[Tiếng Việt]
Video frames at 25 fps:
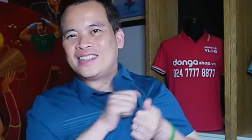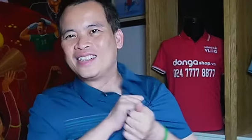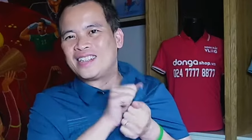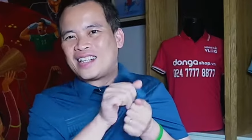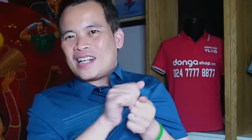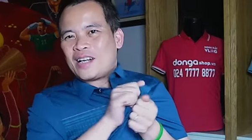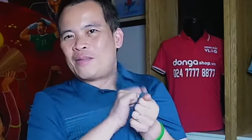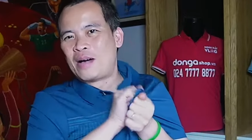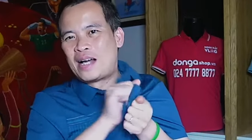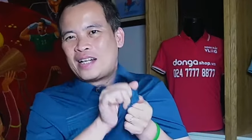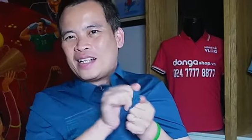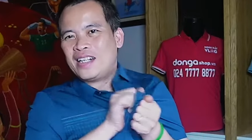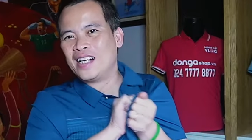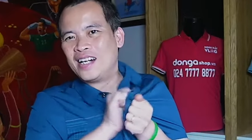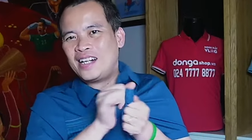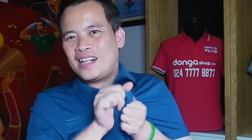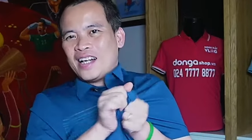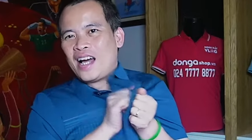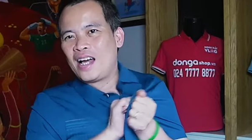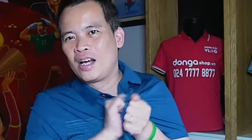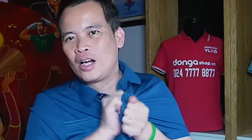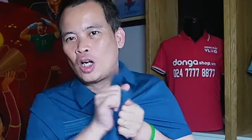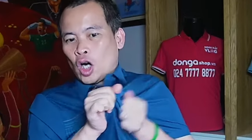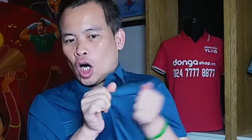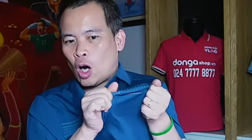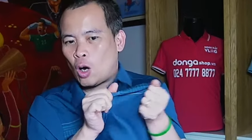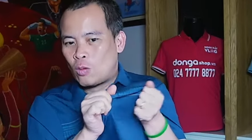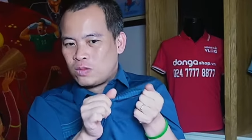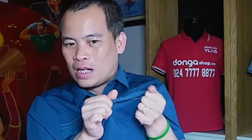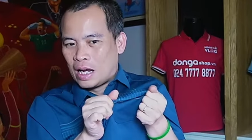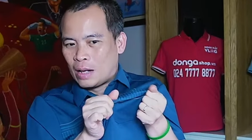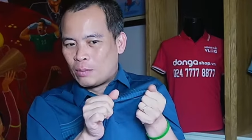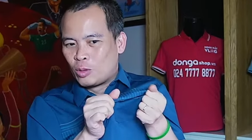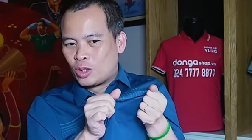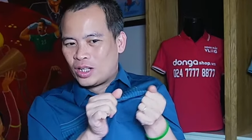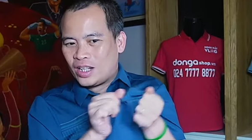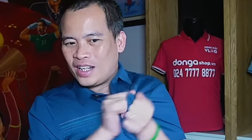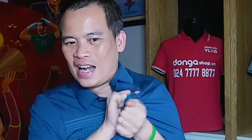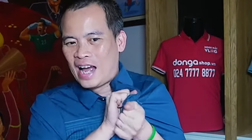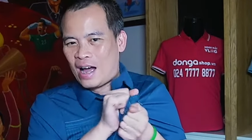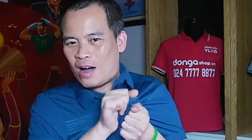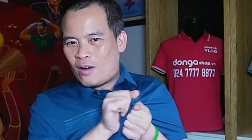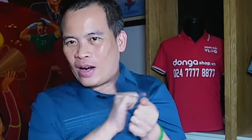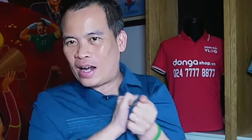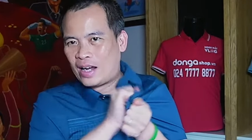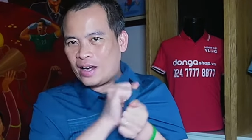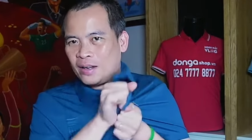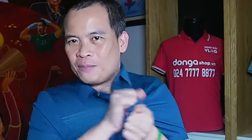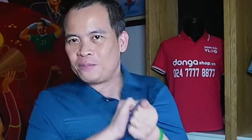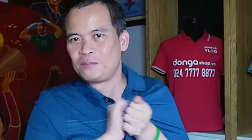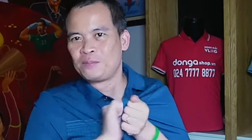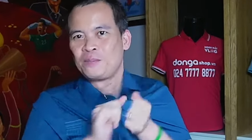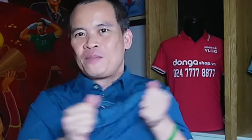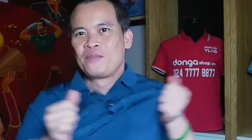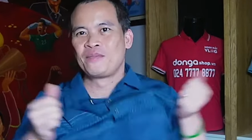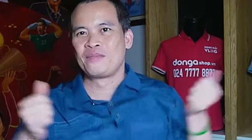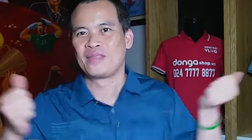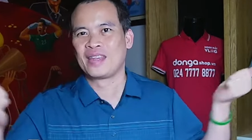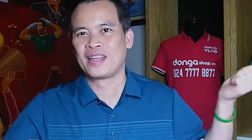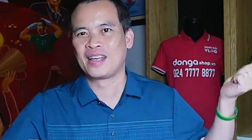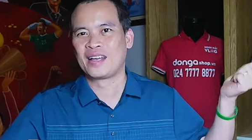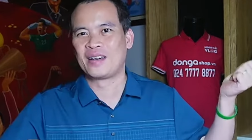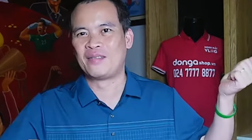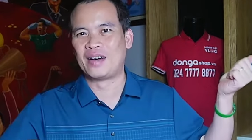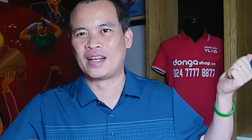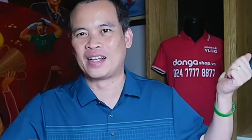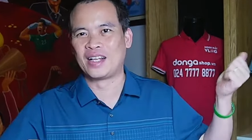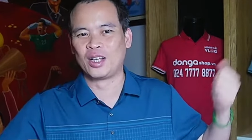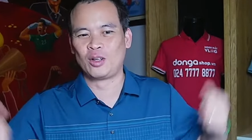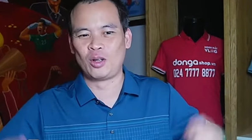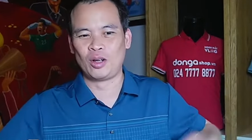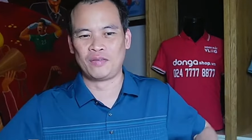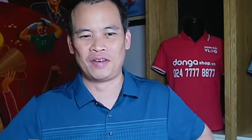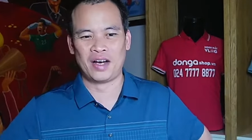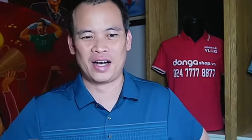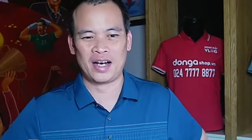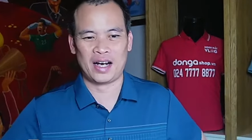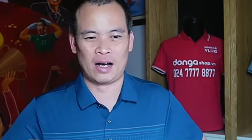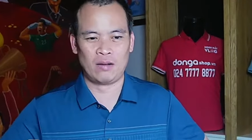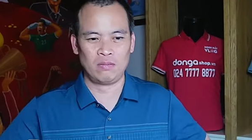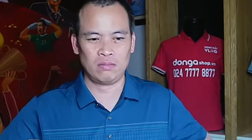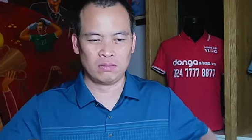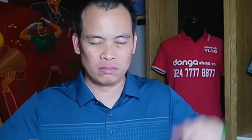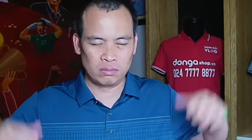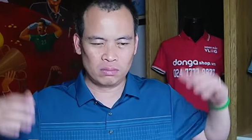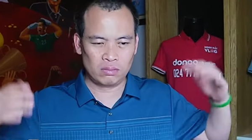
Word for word: các bạn nhớ nhá nó không nhăn một tí nào này các bạn thấy tuyệt vời không?